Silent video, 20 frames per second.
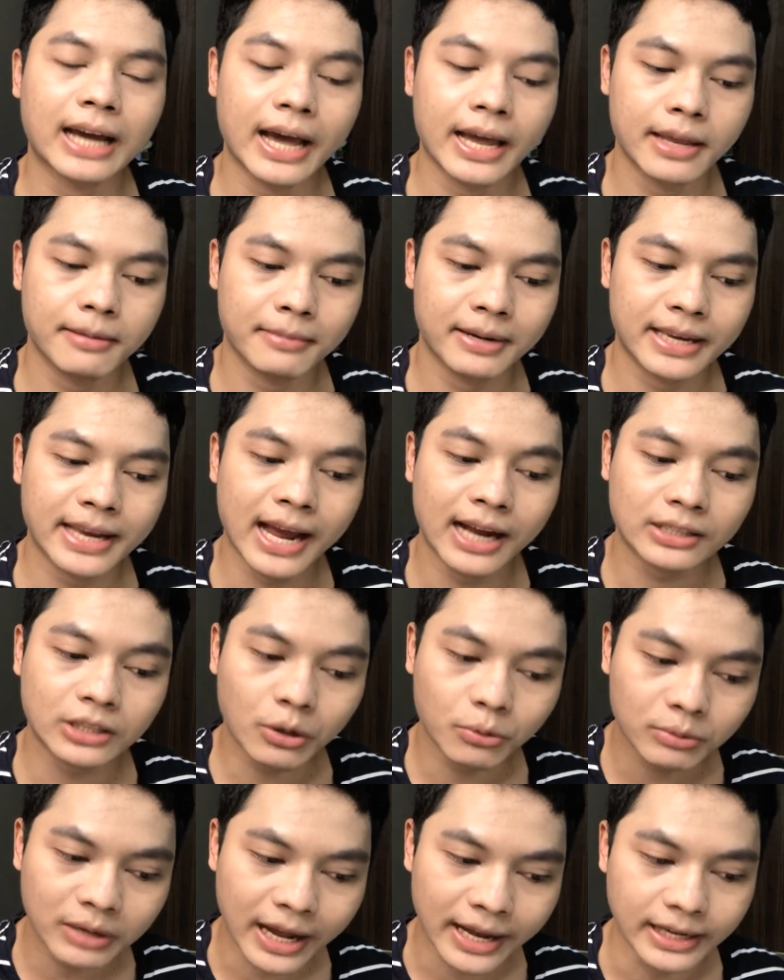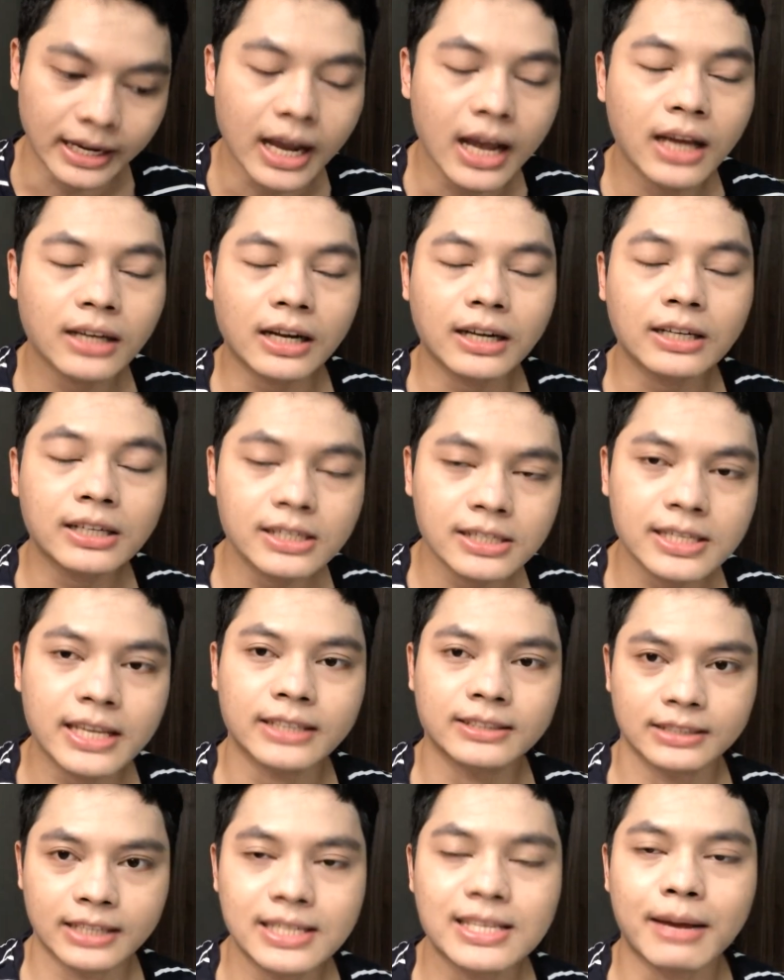ไทยมันยากตรงไหนก็คือ
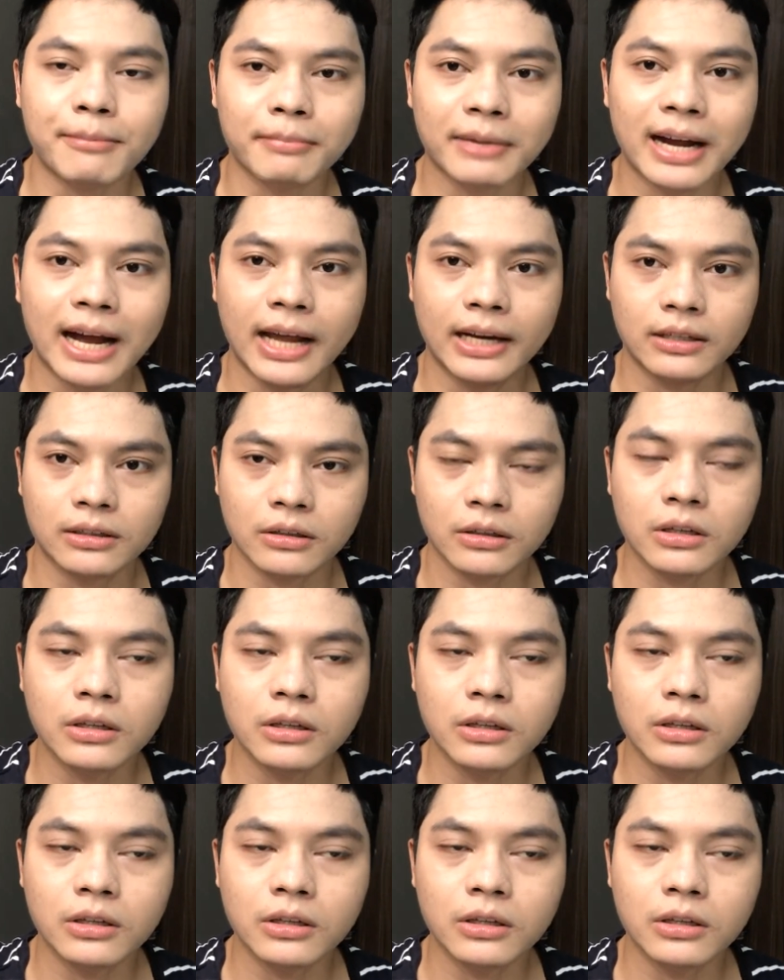สิ่งที่สำคัญ